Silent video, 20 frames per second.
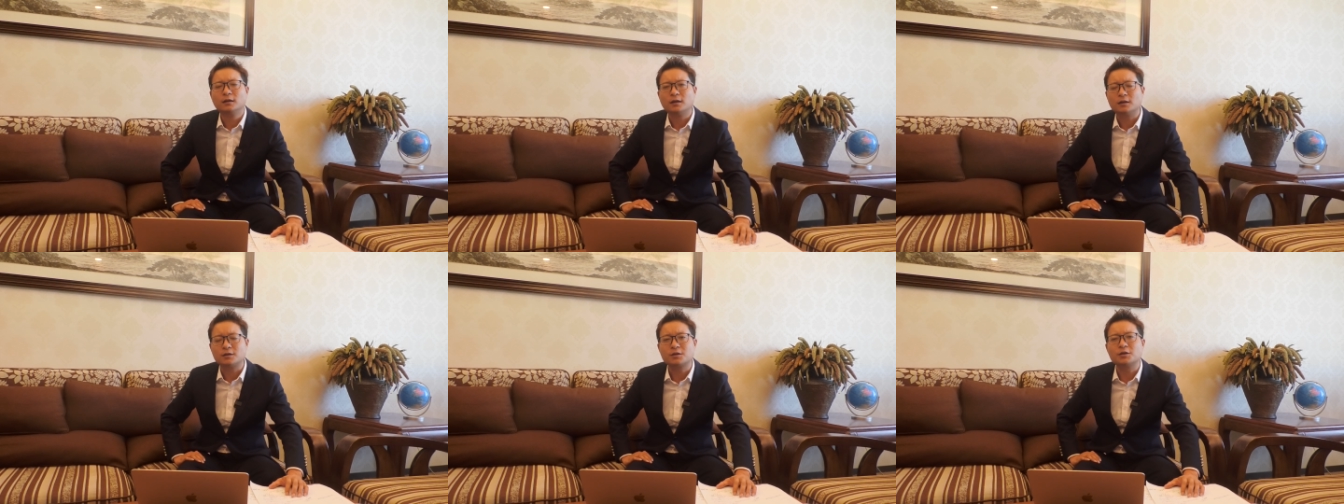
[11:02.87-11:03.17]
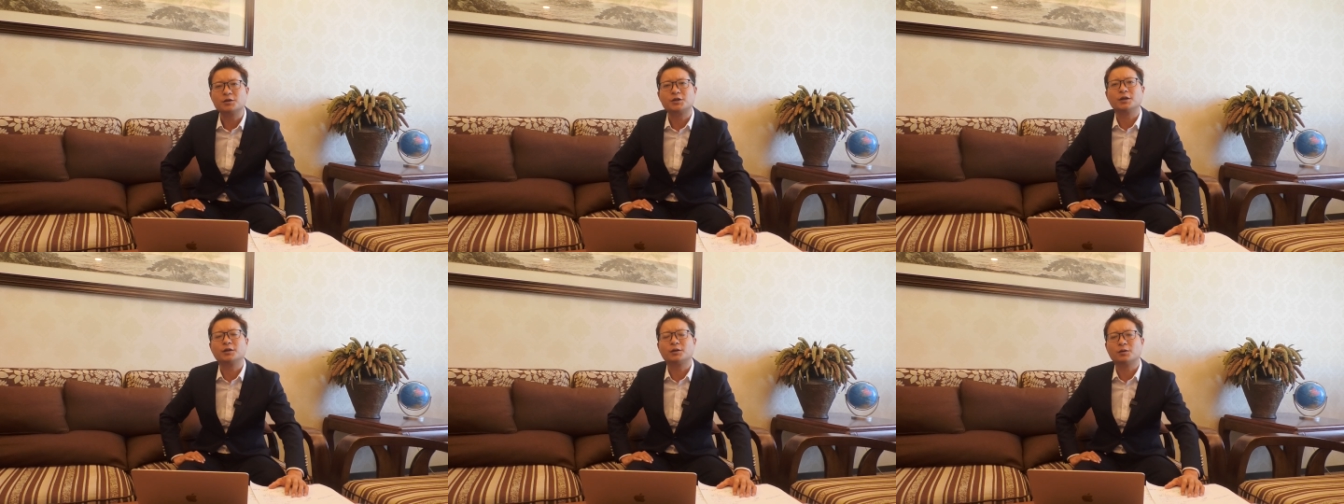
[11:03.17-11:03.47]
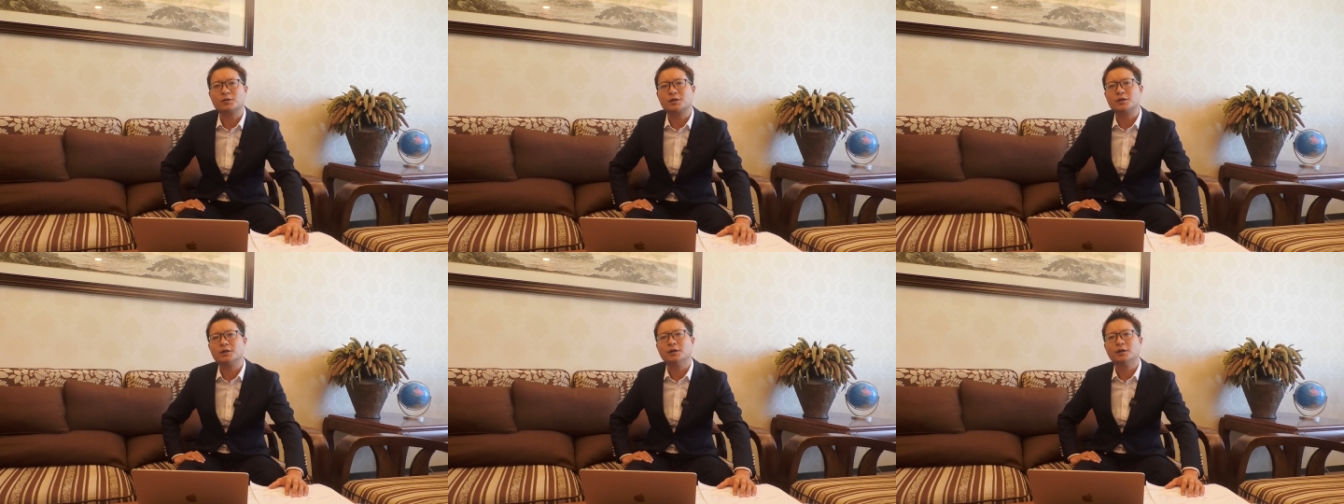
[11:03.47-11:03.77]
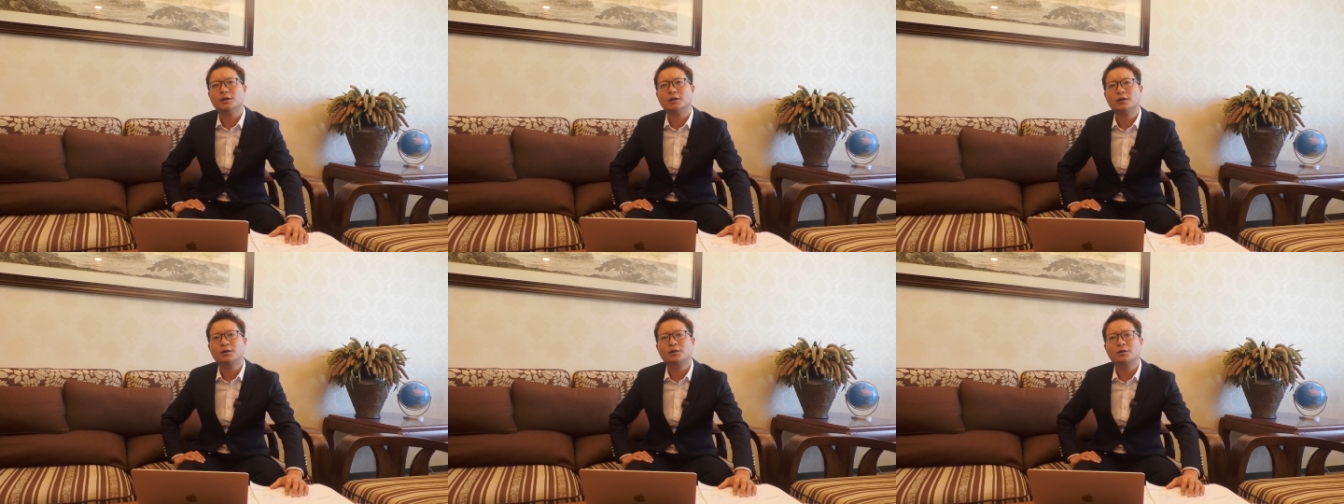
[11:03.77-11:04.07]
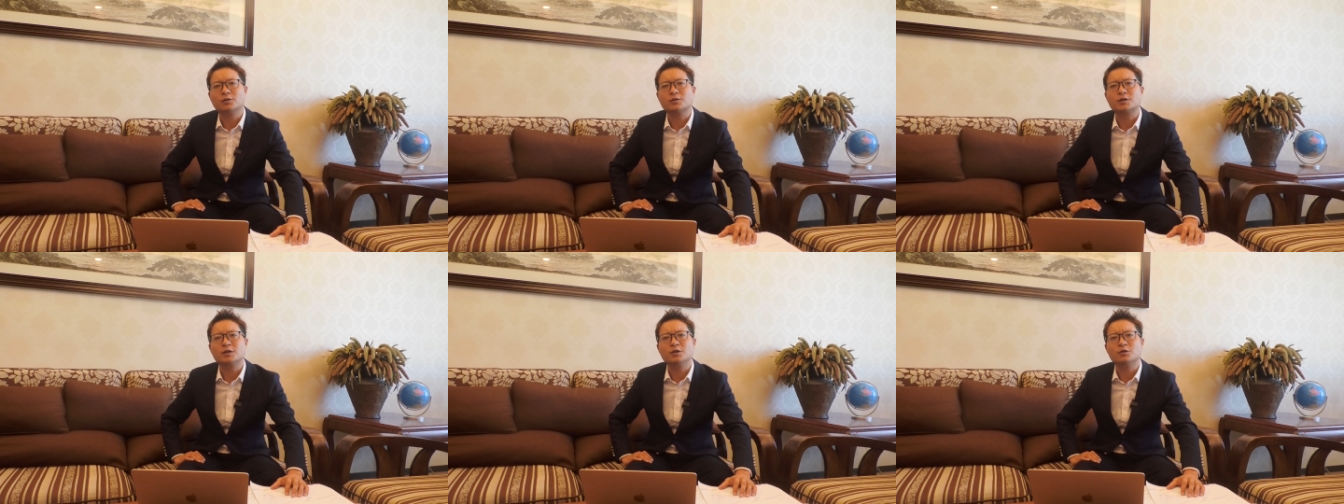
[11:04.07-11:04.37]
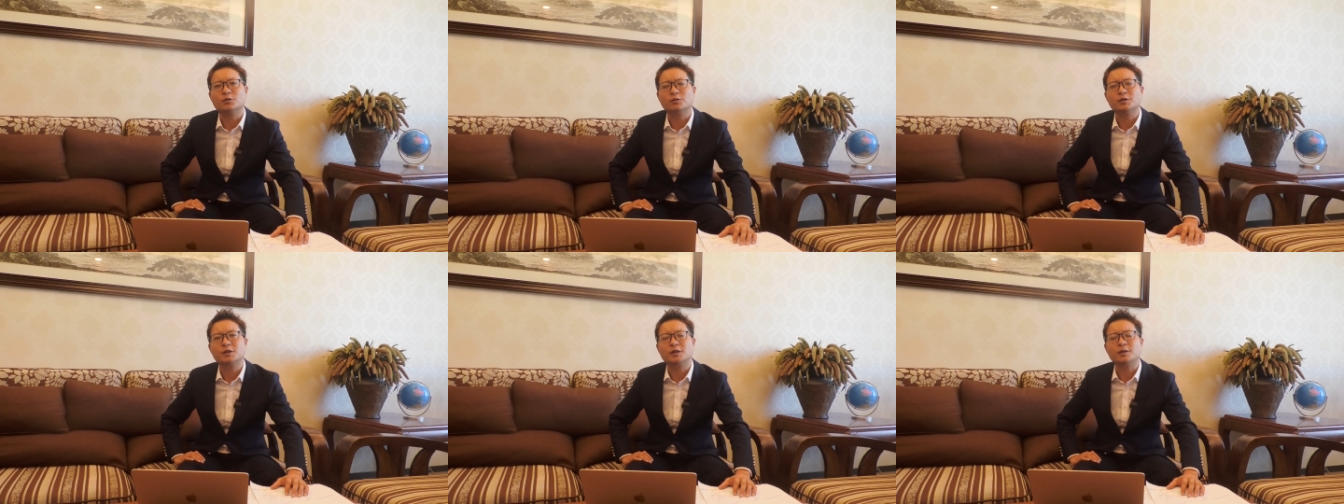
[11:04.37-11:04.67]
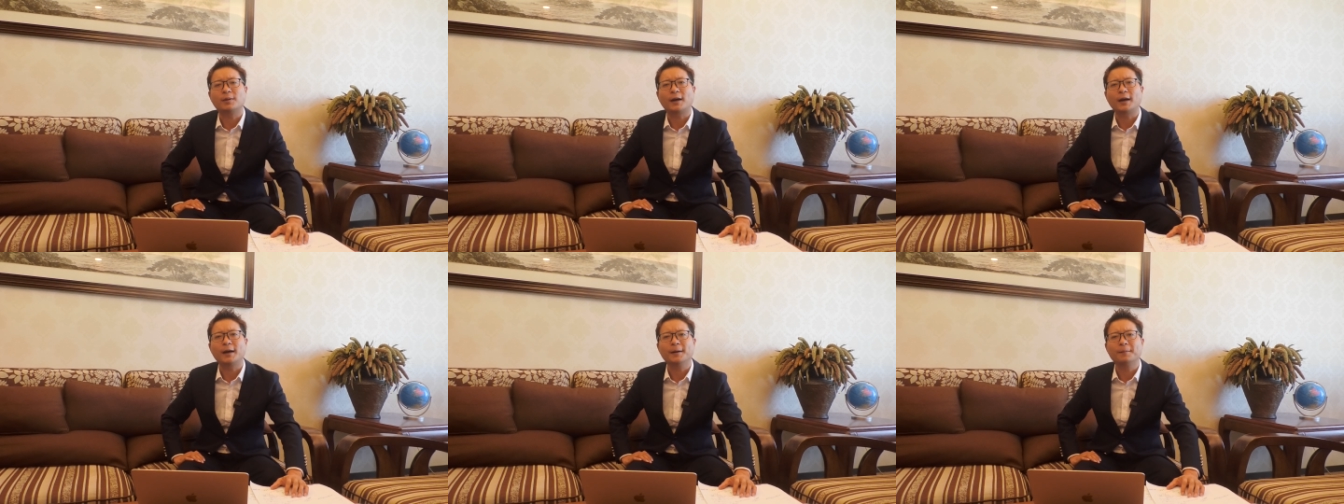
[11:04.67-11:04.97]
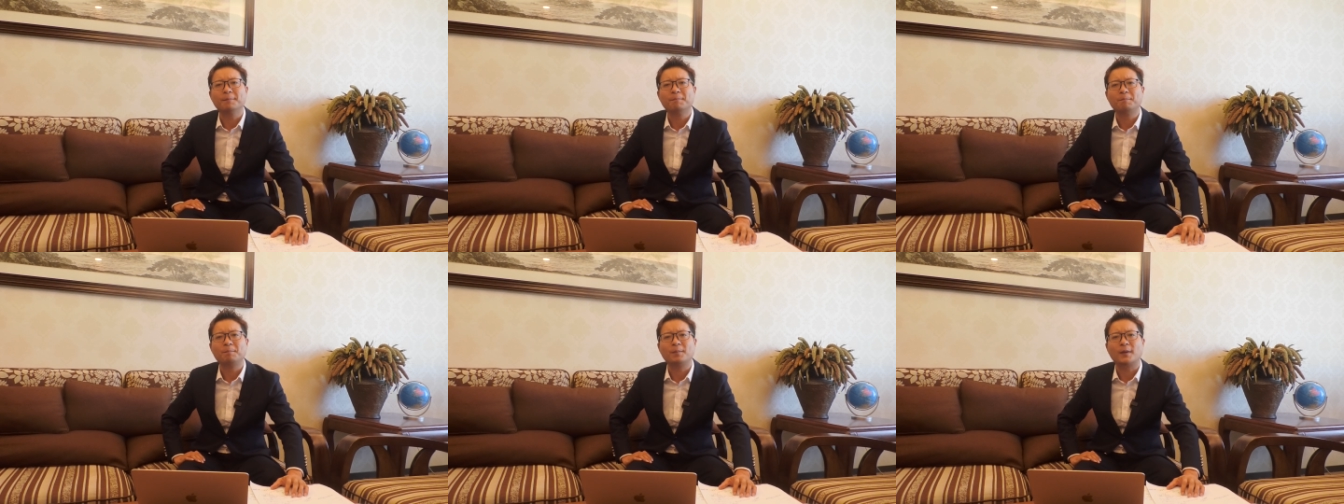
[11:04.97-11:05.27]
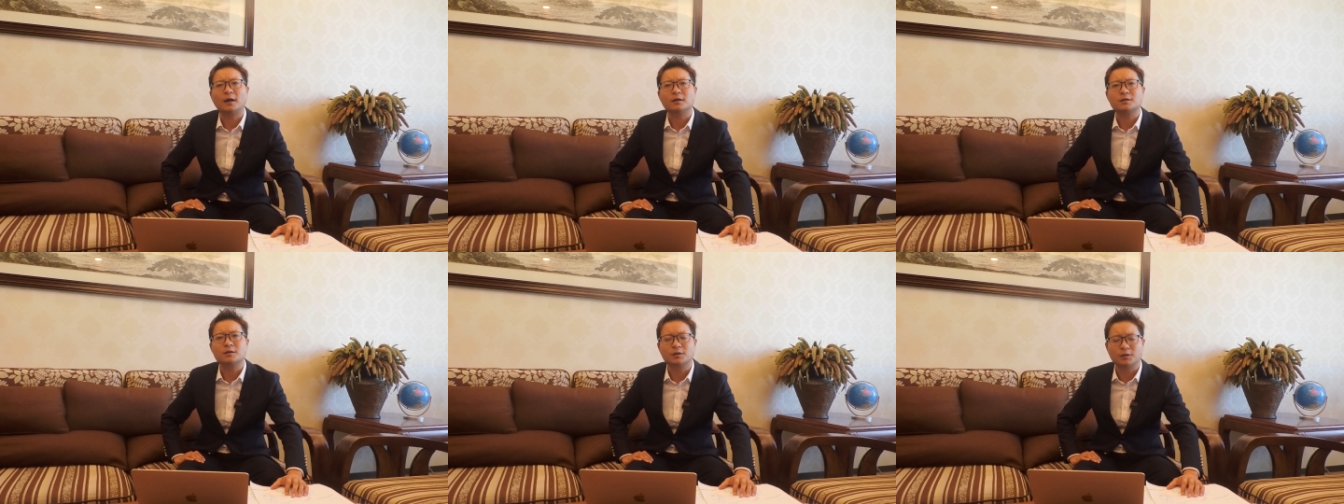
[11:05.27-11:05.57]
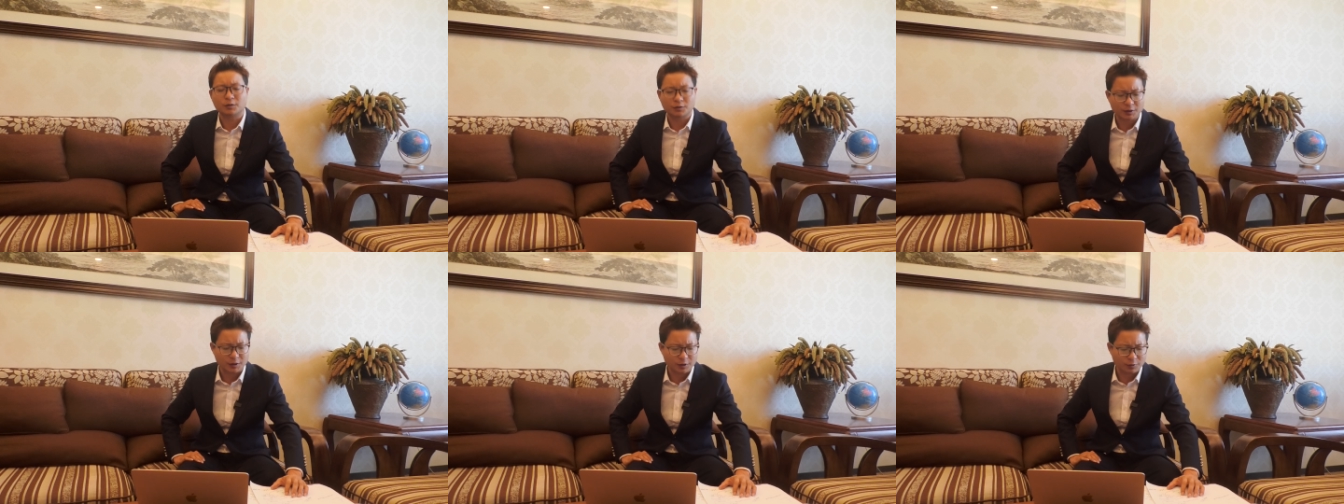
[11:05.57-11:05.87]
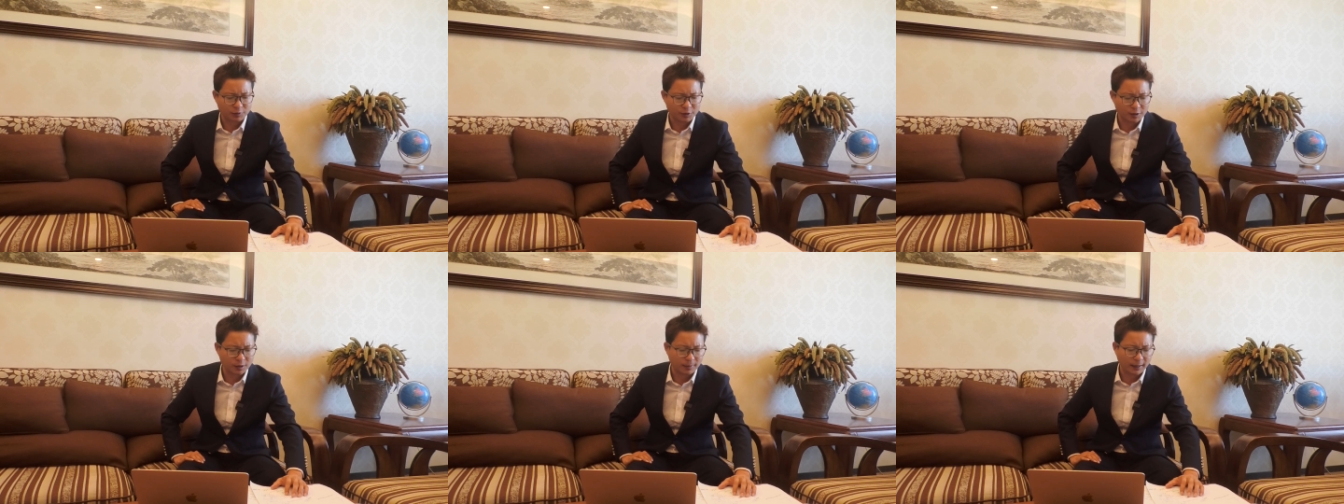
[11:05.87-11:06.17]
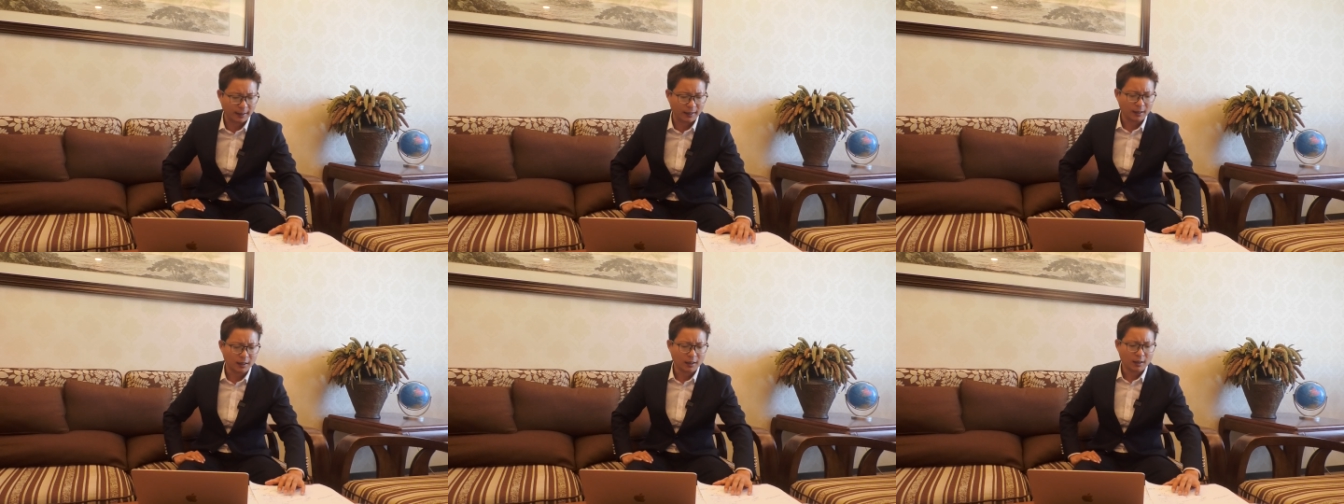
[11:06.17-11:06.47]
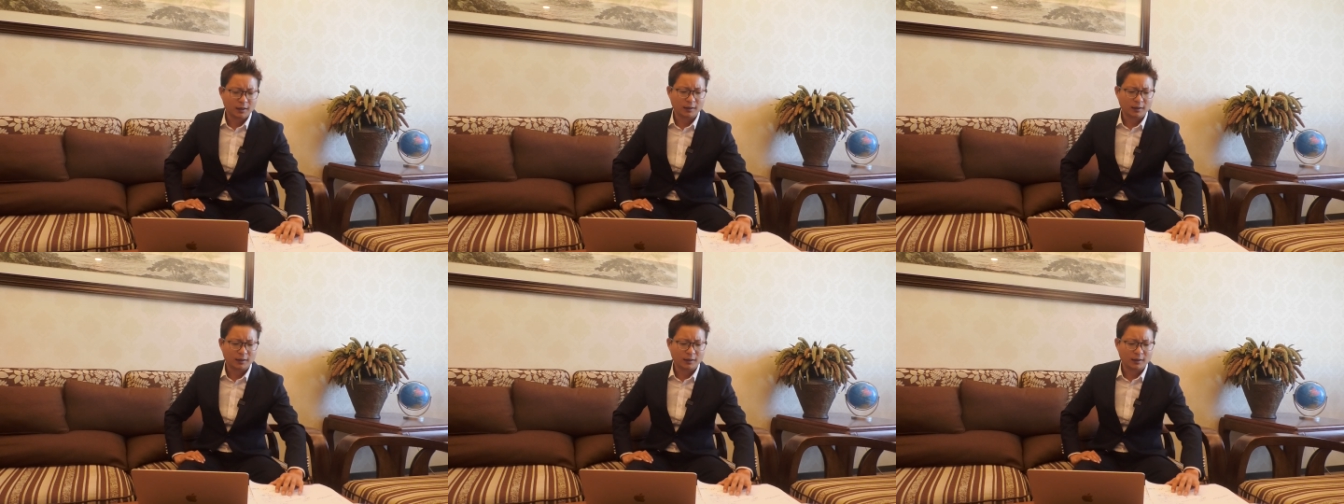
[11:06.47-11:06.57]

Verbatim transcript: 那这些都是都是一种洗牌啊，这都是一种洗牌。